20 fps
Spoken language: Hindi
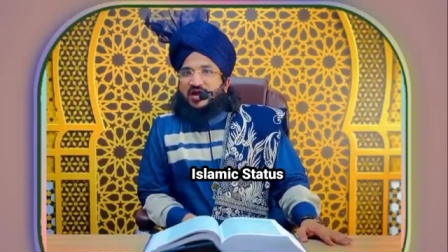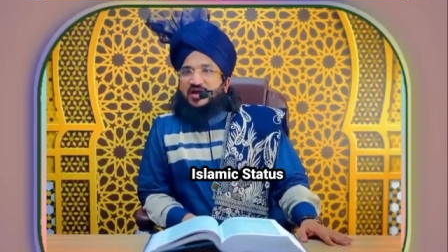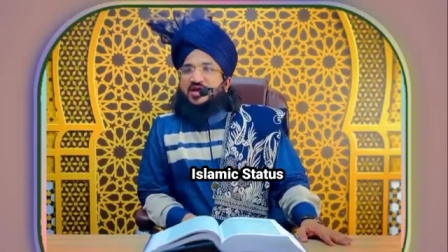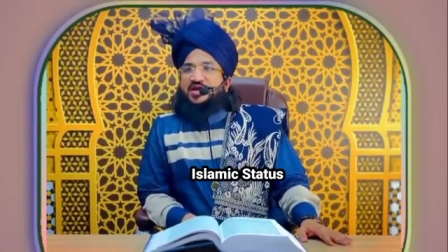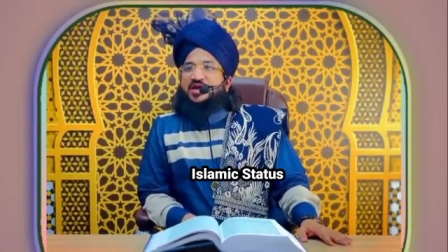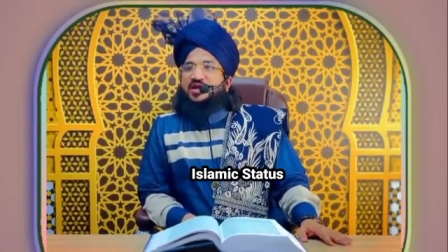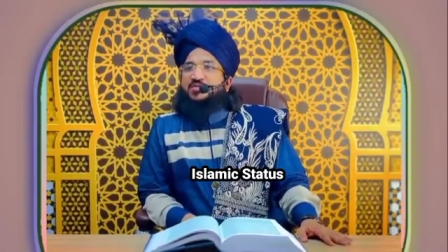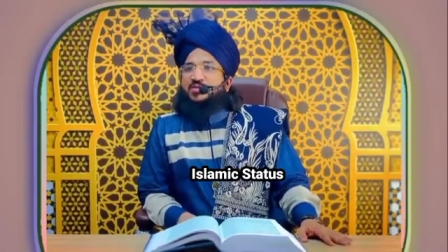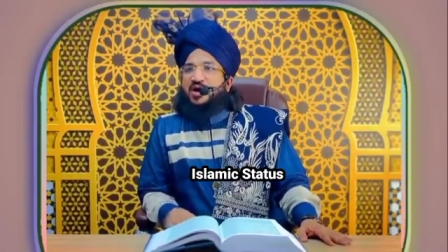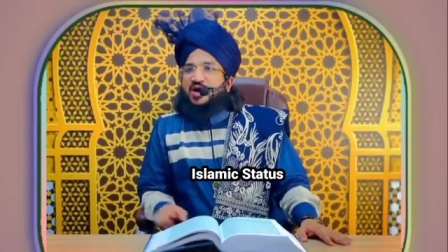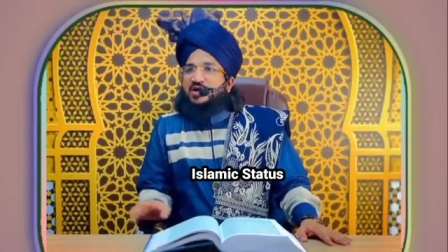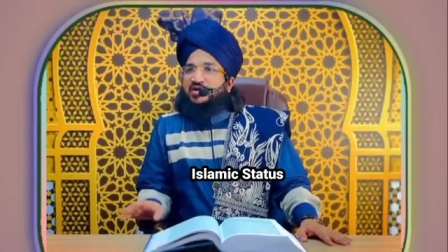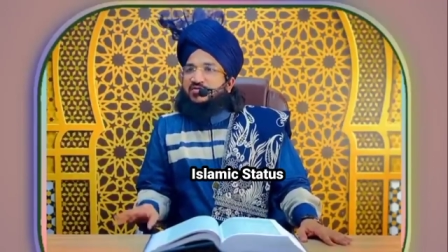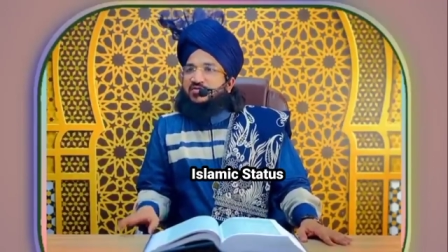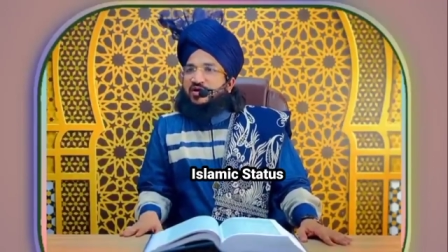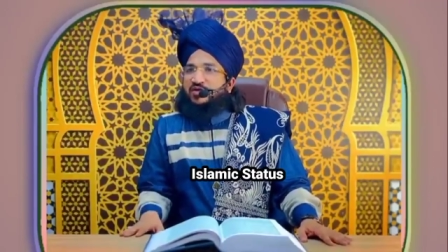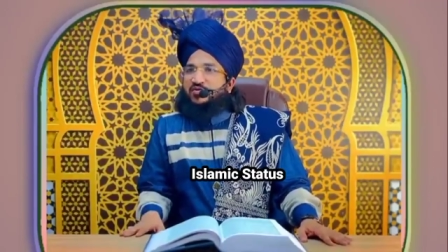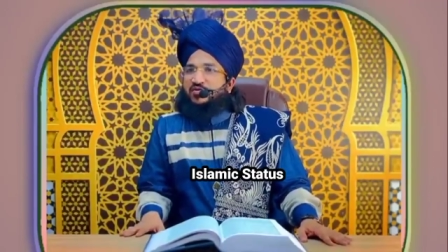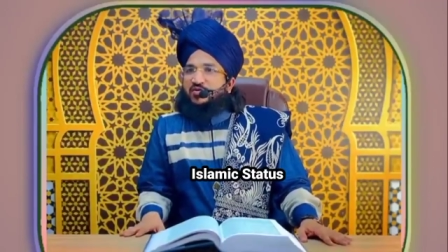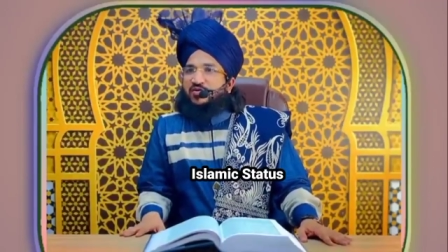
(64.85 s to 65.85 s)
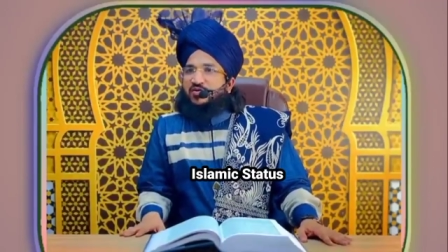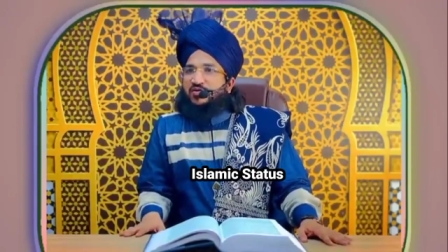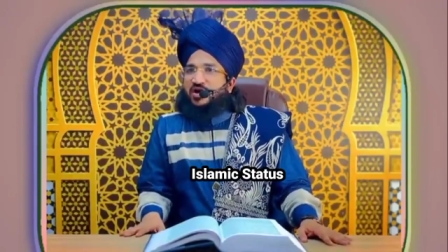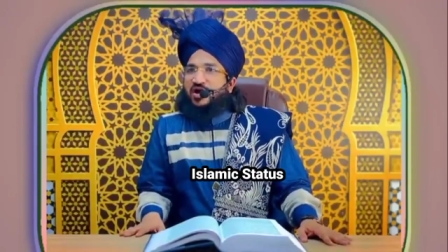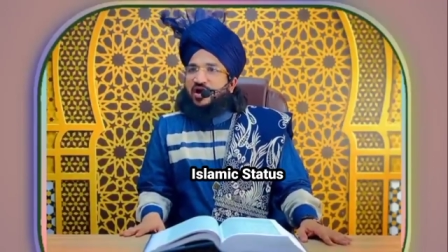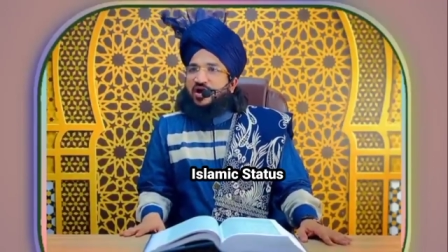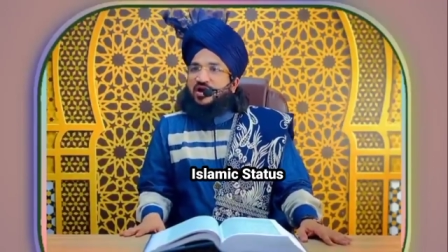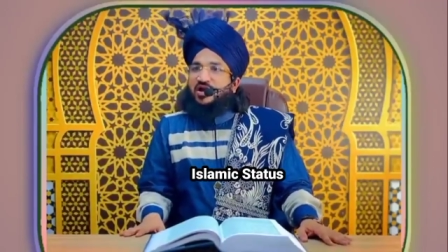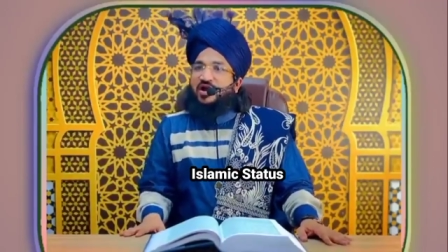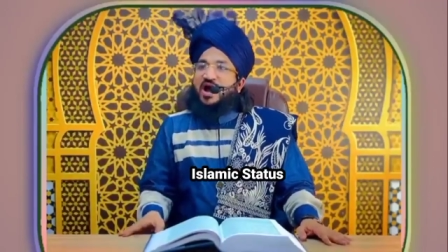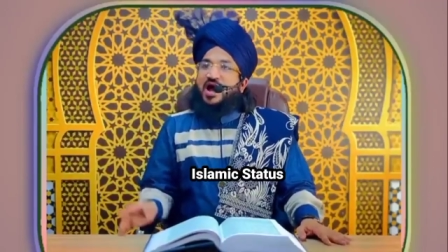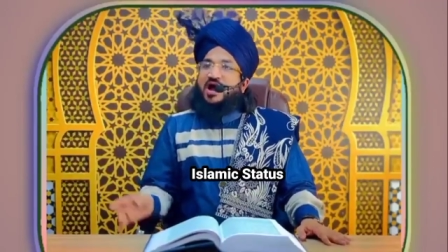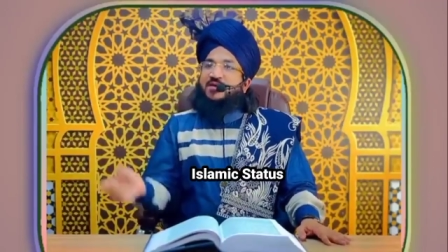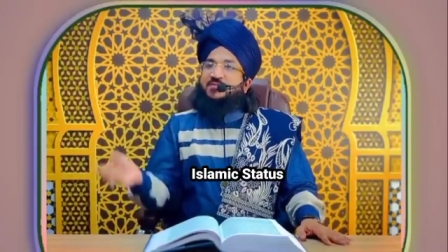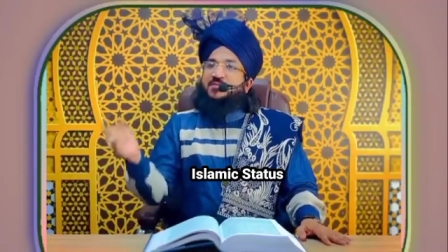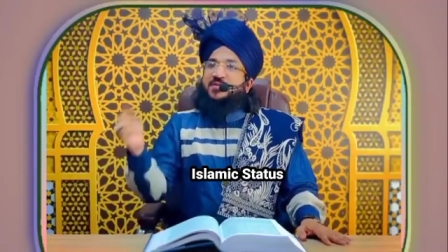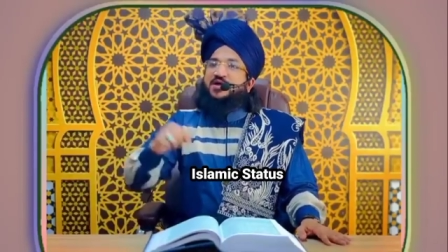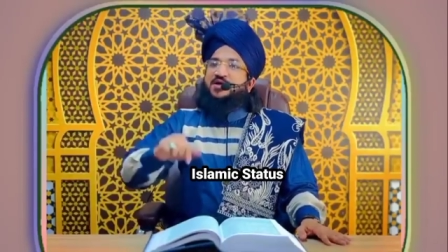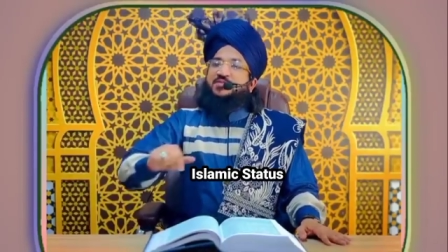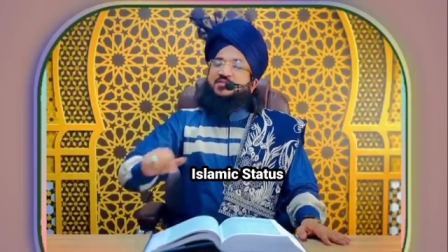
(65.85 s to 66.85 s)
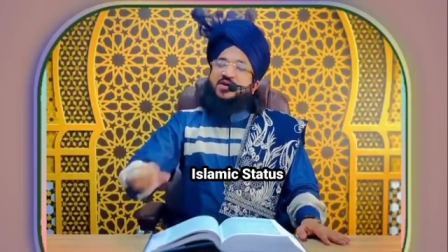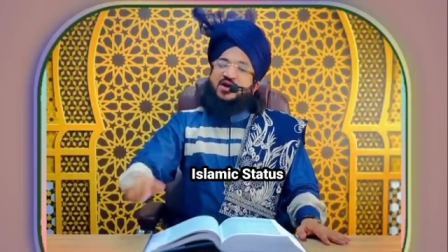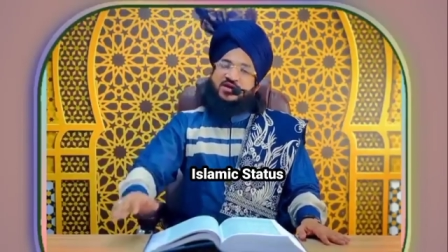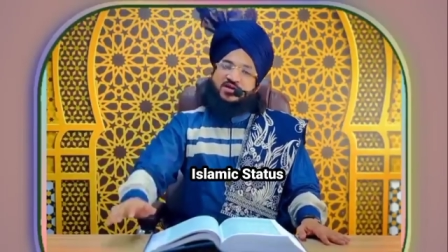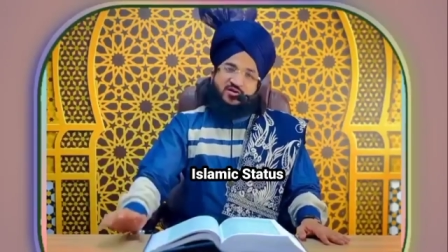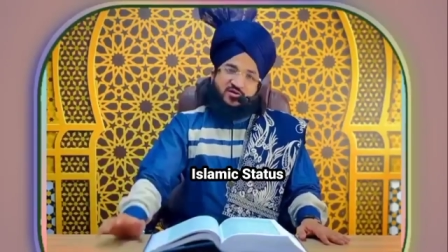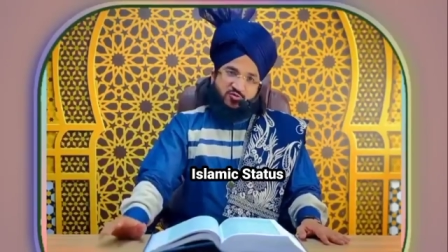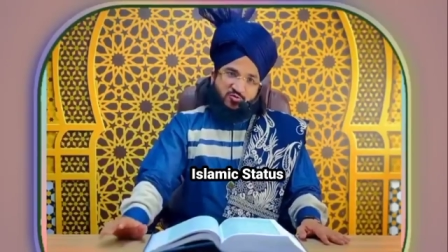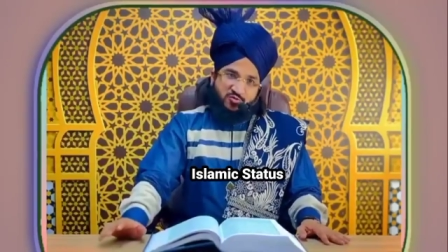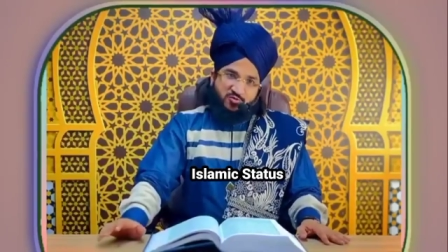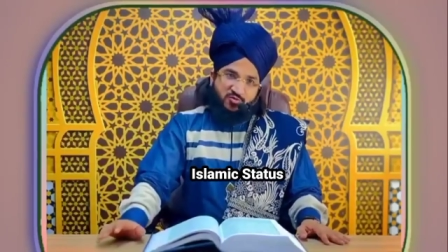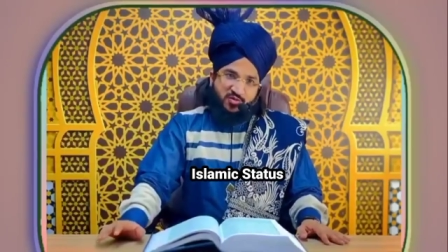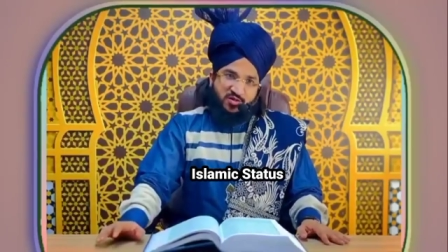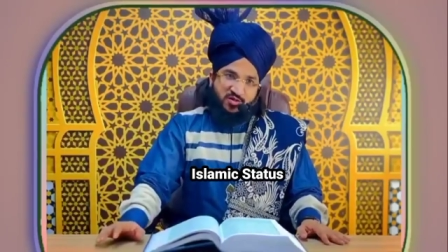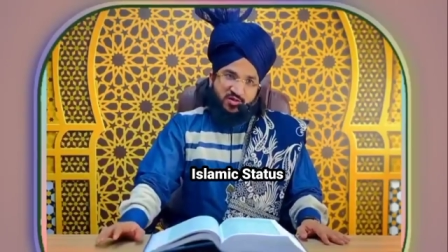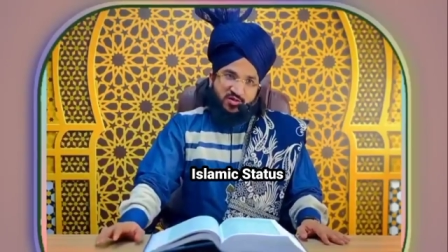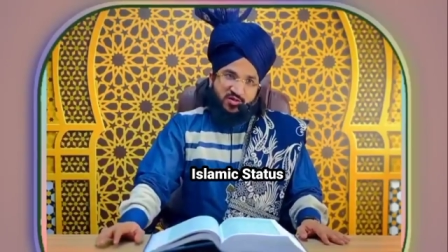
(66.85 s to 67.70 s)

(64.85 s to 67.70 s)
ए ईमान वालो अल्लाह पर ईमान रखो